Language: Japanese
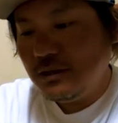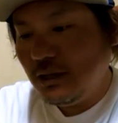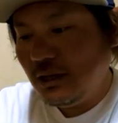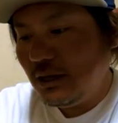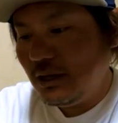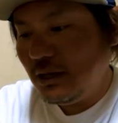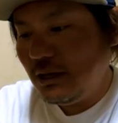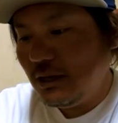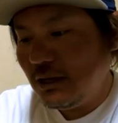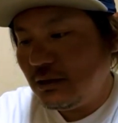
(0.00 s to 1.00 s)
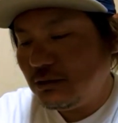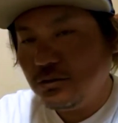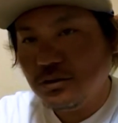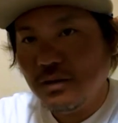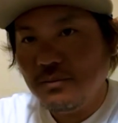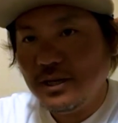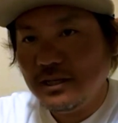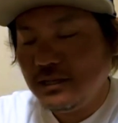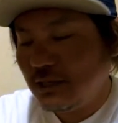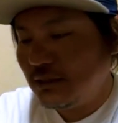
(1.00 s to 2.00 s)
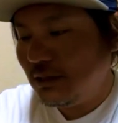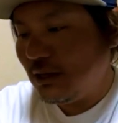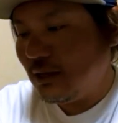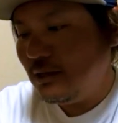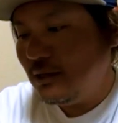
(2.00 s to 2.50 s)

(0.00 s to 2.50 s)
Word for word: で、ちょっとラメ入りだったら、